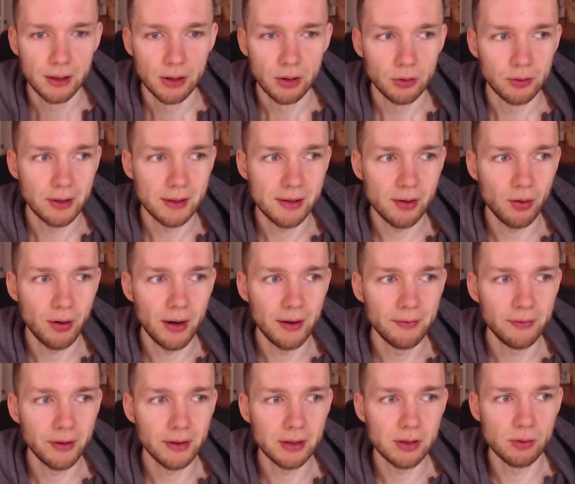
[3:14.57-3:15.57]
und das ist auch
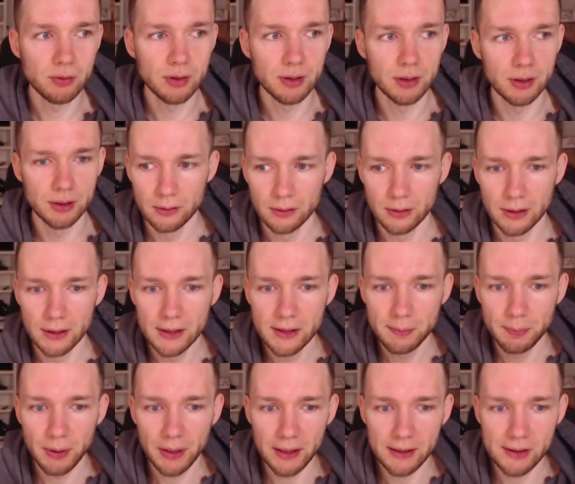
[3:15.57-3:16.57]
einfach so eine
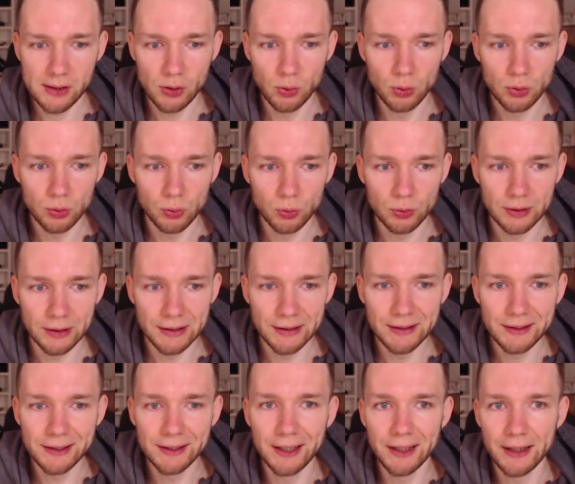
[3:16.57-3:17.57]
Inspiration und
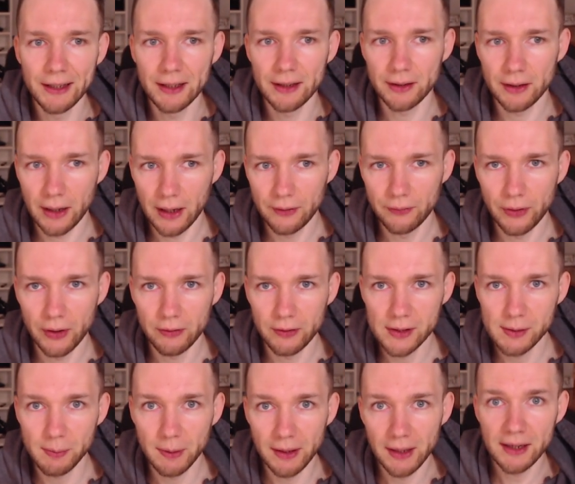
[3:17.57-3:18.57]
Ideen einfach,
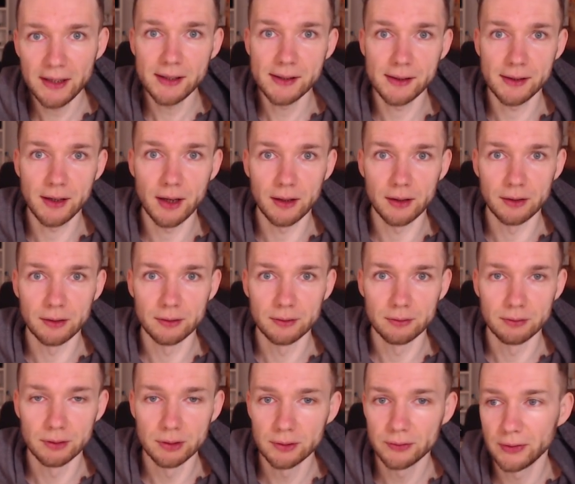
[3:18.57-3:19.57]
was man essen kann.
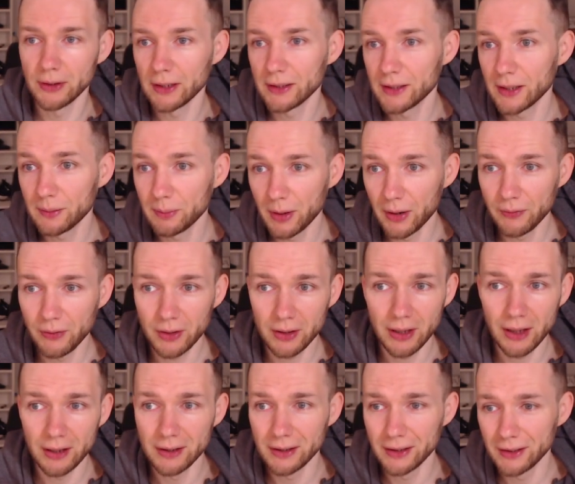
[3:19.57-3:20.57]
Ne? Vielleicht hat man einfach
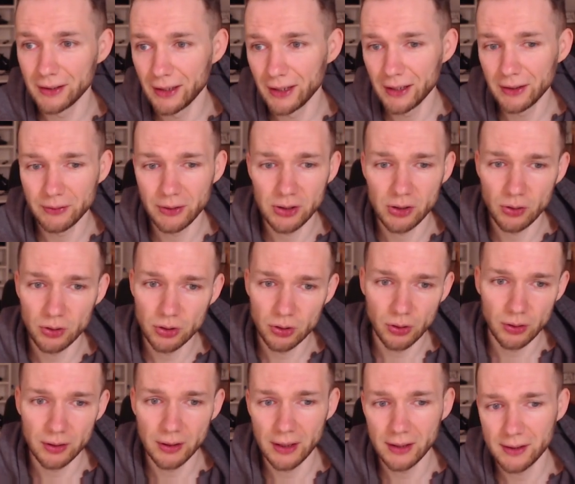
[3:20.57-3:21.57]
keine Ideen, was soll ich
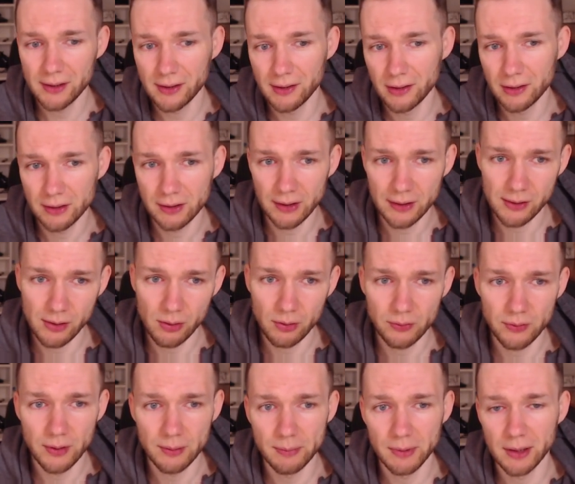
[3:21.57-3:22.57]
heute essen? Ich esse
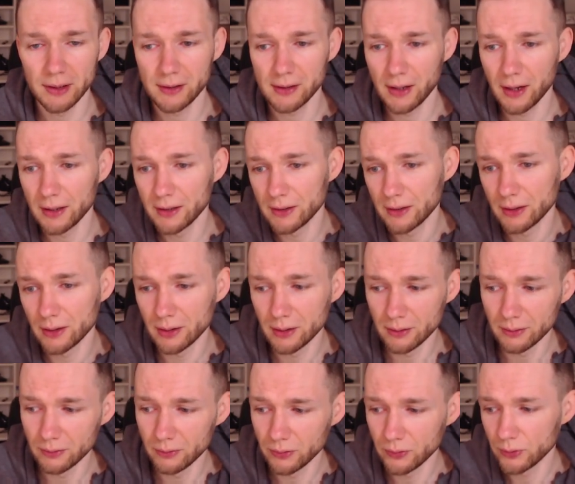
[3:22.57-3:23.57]
irgendwie immer das
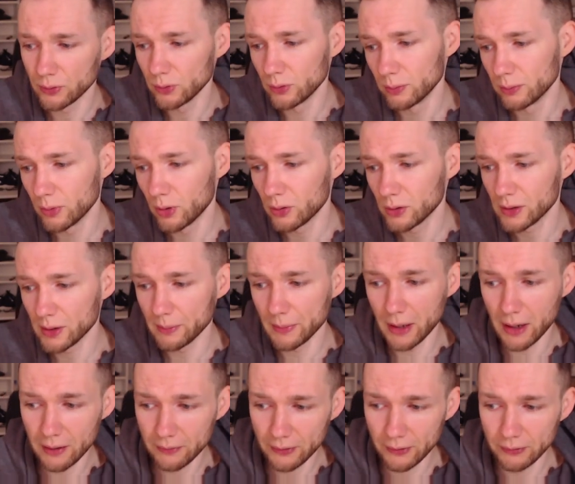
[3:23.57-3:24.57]
gleiche, früh morgens immer
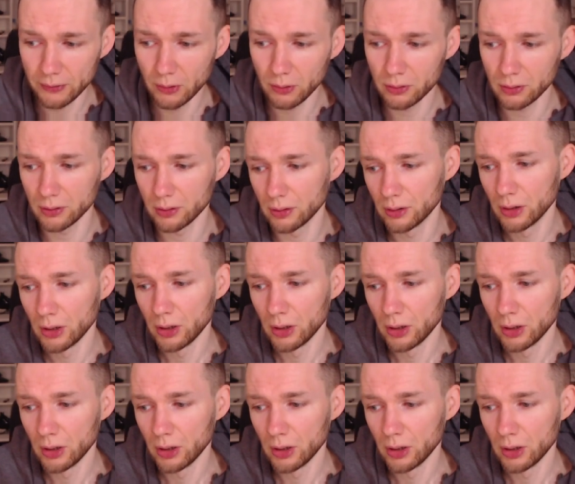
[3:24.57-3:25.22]
Haferflocken